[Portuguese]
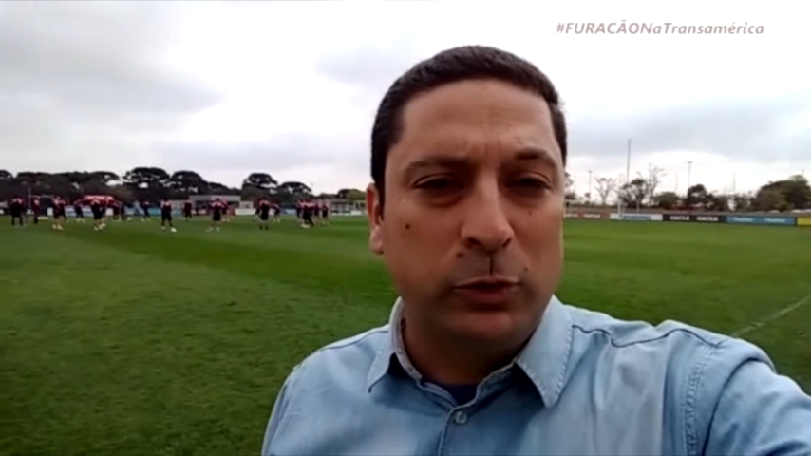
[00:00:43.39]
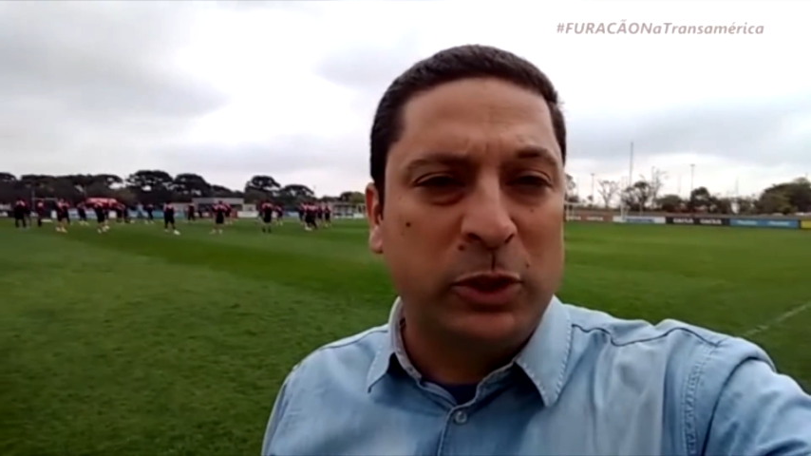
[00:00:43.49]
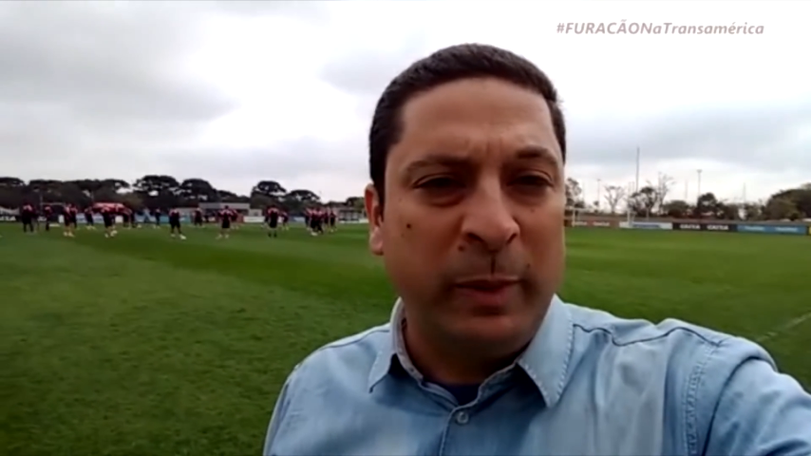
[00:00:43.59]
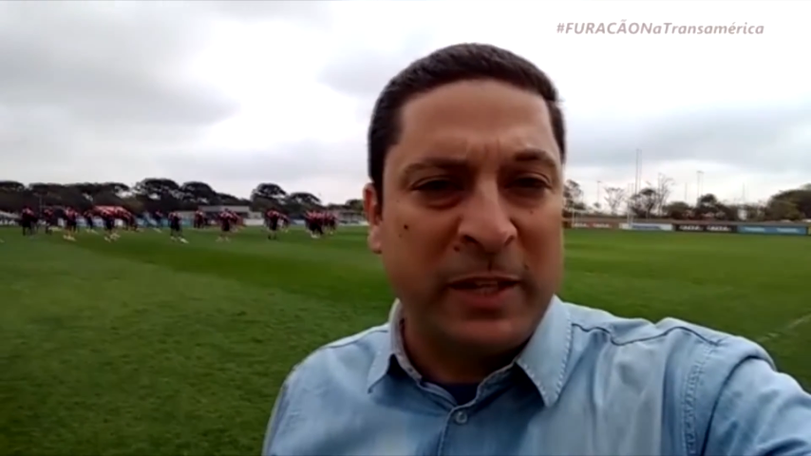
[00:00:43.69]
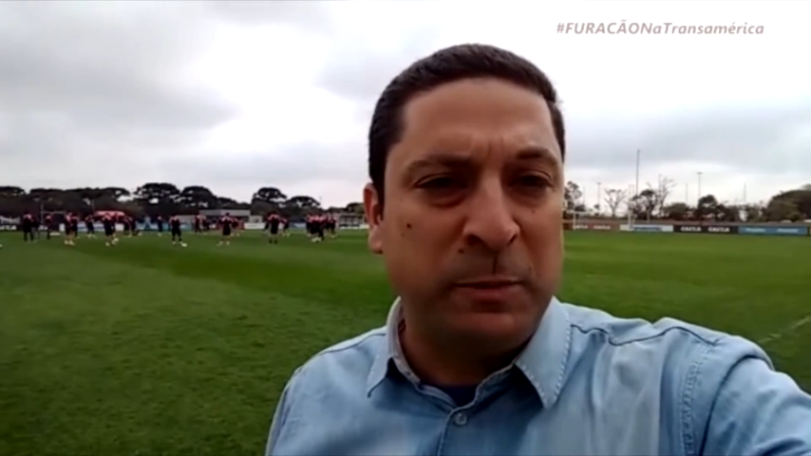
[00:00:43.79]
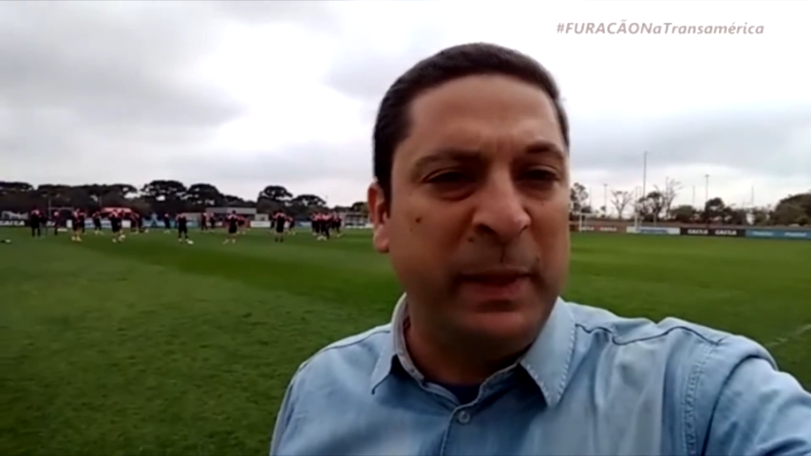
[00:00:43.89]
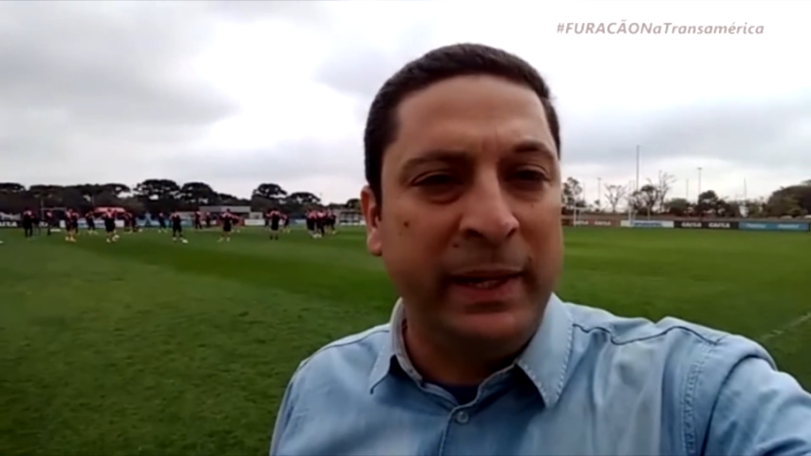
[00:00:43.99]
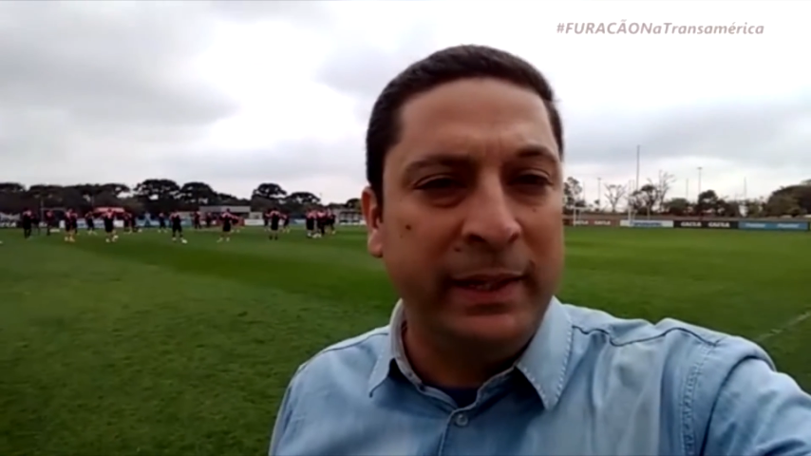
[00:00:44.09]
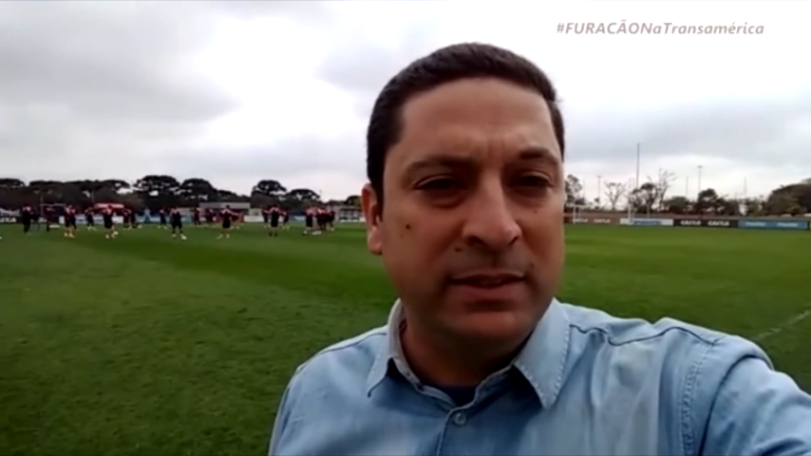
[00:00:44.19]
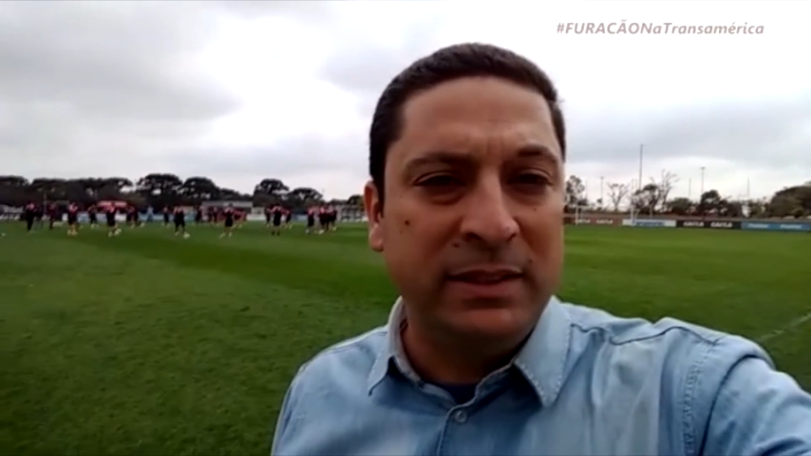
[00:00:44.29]
o time
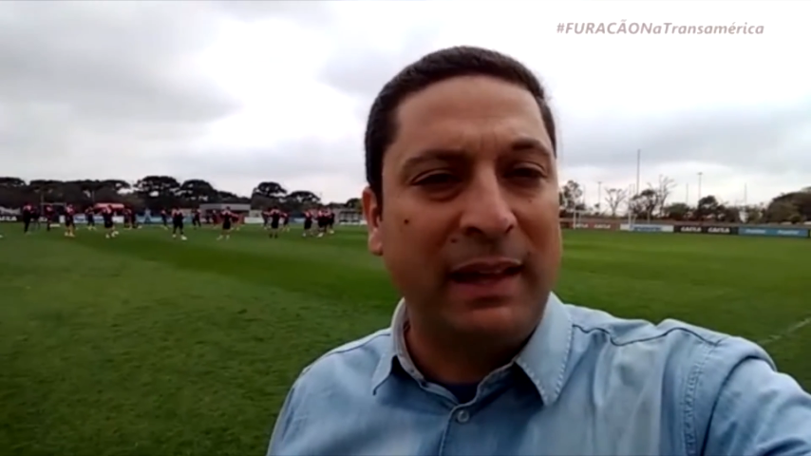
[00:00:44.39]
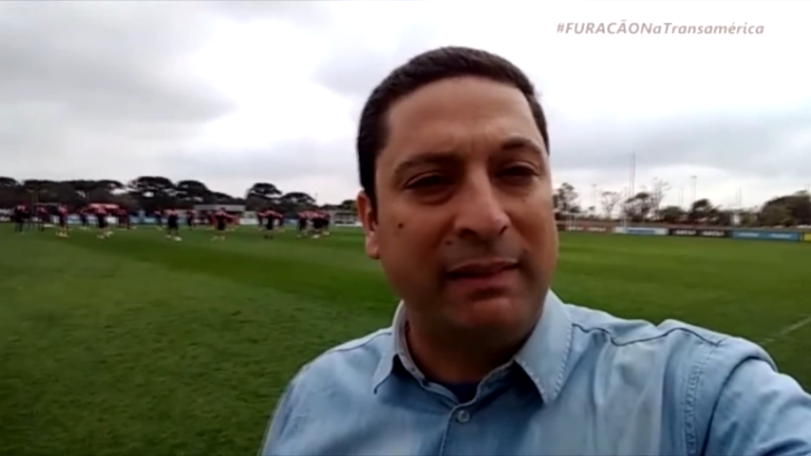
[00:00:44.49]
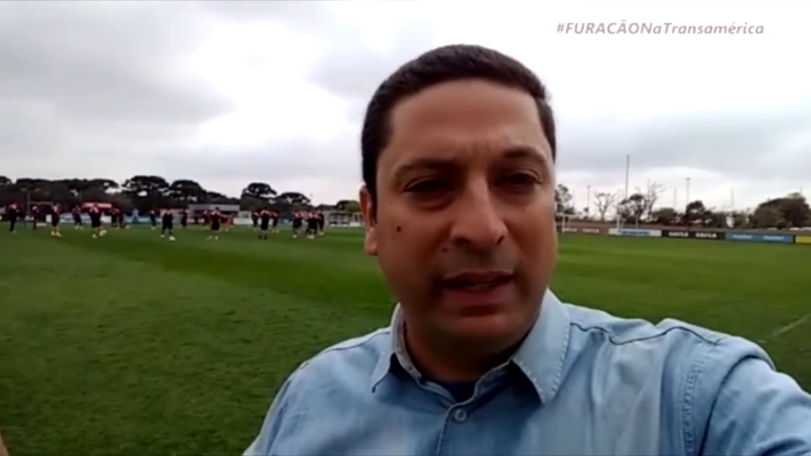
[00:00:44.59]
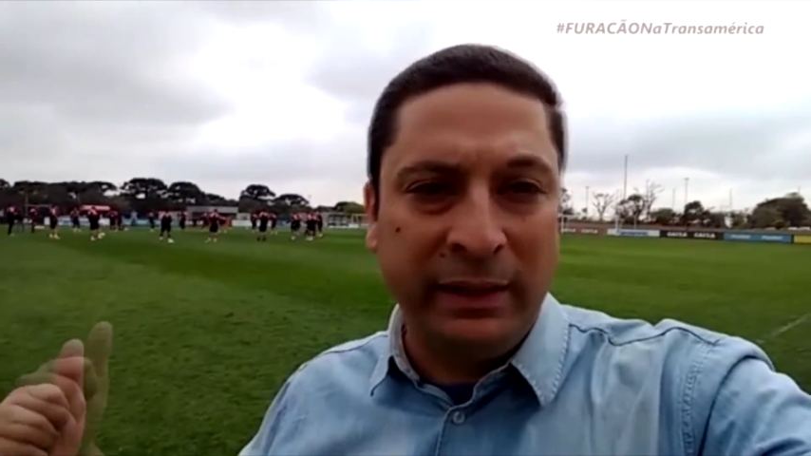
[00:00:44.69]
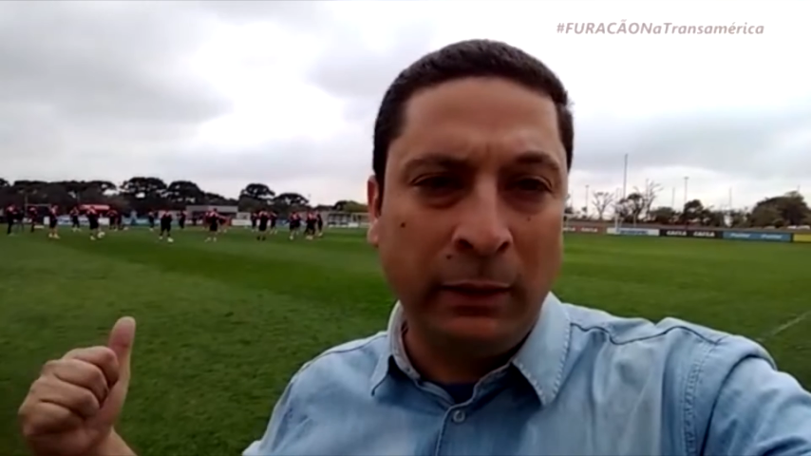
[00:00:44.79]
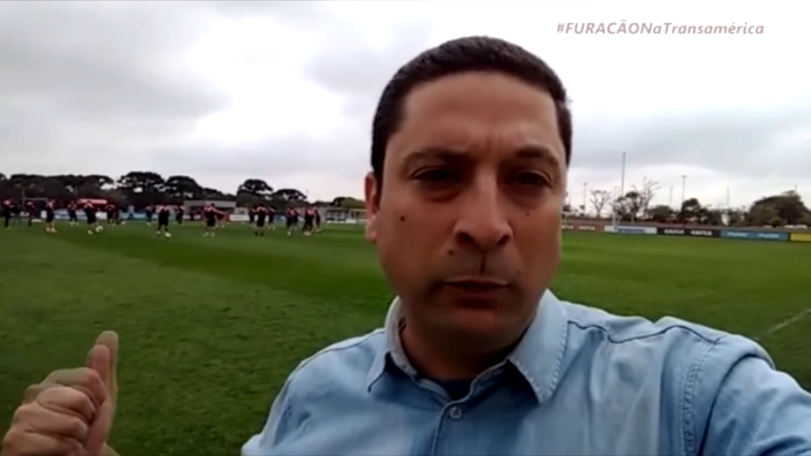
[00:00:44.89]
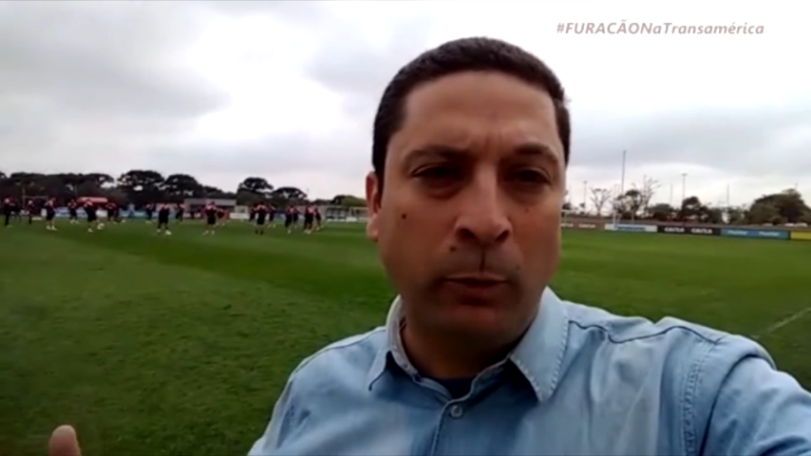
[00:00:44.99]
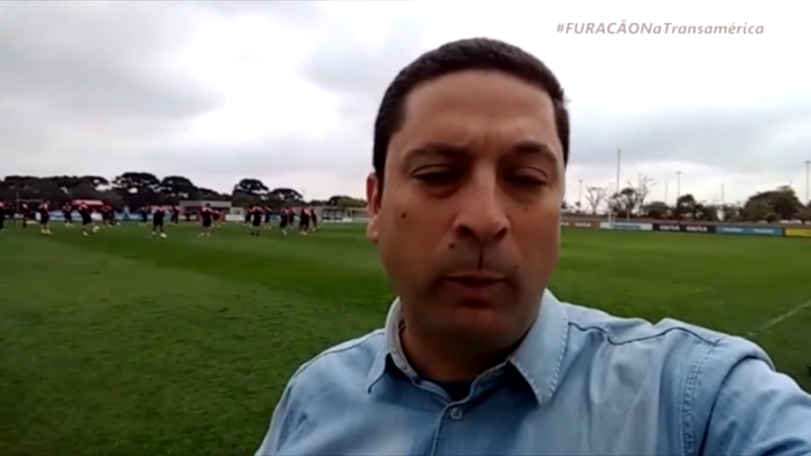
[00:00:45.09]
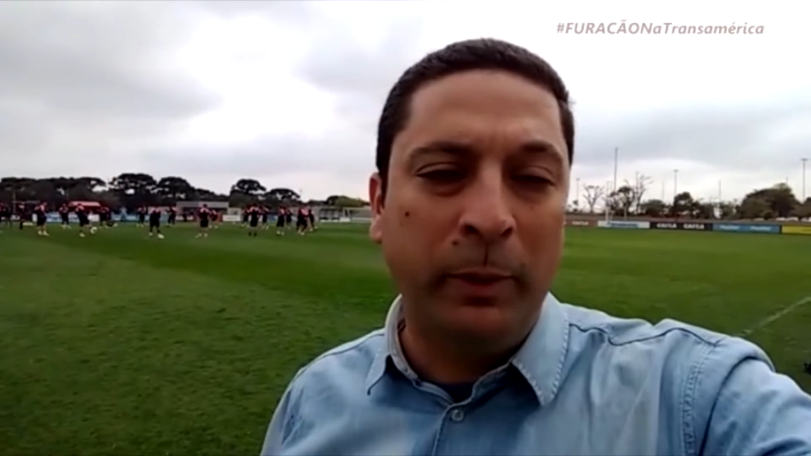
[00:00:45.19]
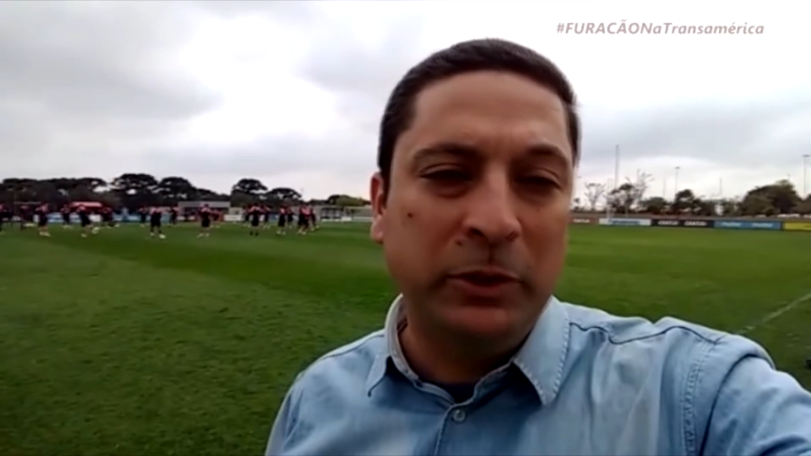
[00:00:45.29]
aspirantes e está treinando
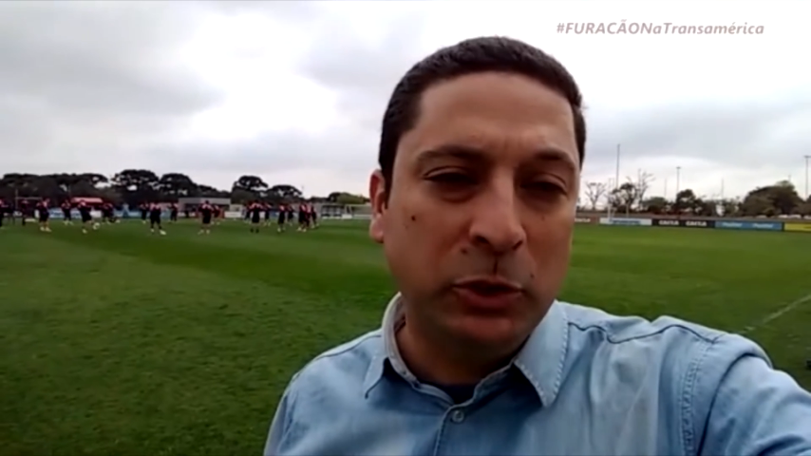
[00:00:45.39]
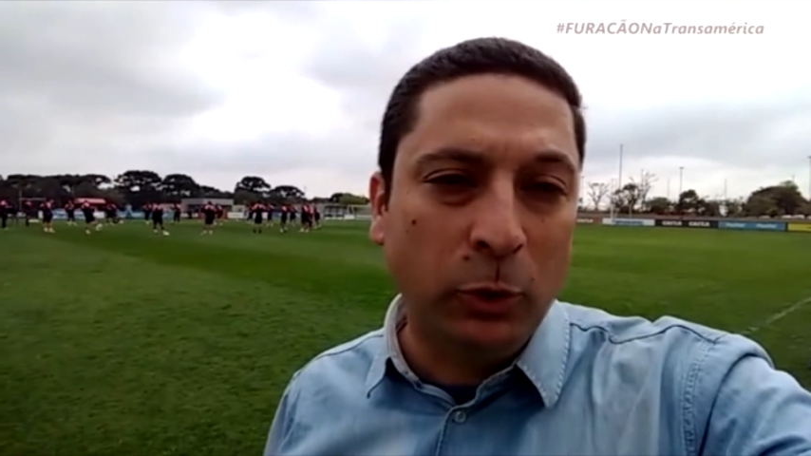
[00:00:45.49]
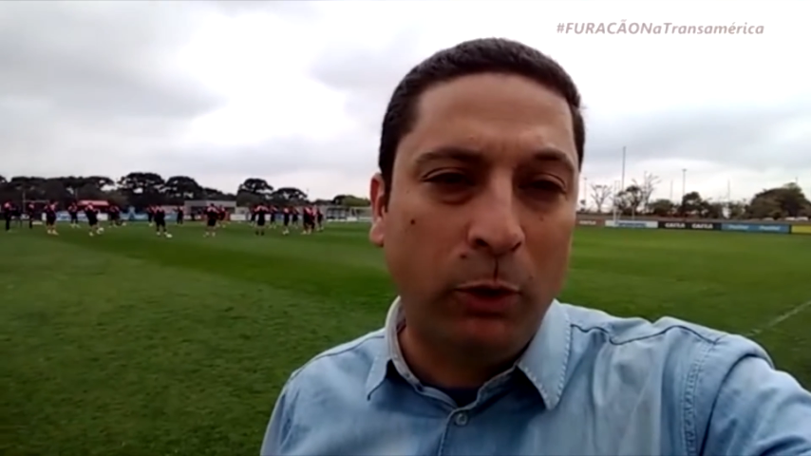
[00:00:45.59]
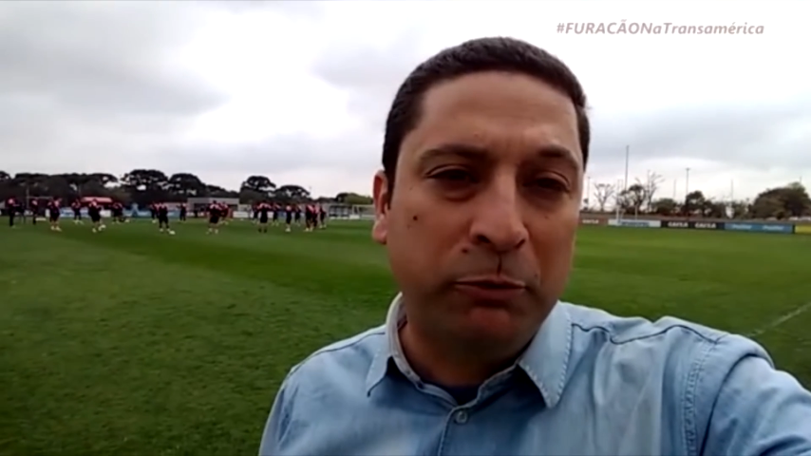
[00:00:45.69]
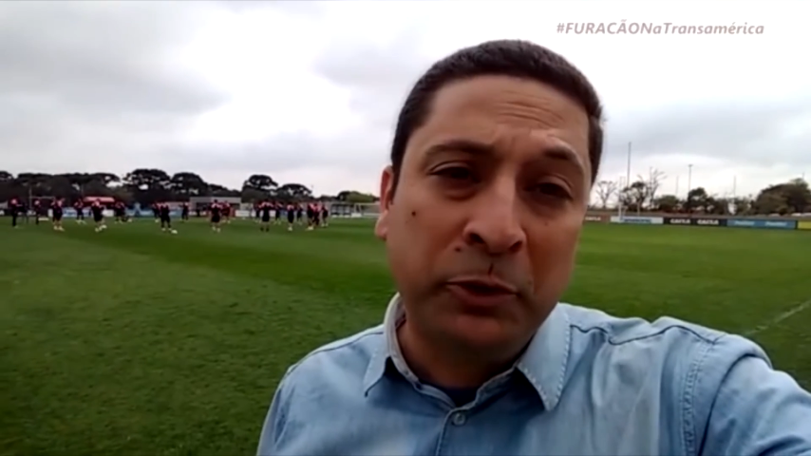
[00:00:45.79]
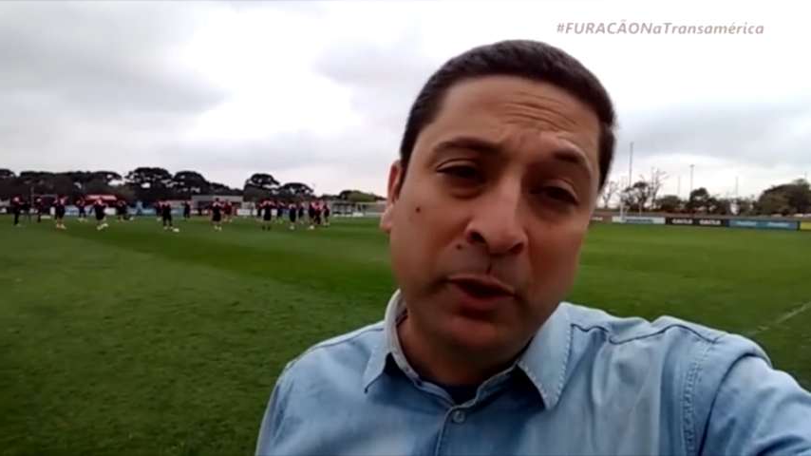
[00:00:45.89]
normalmente de novo.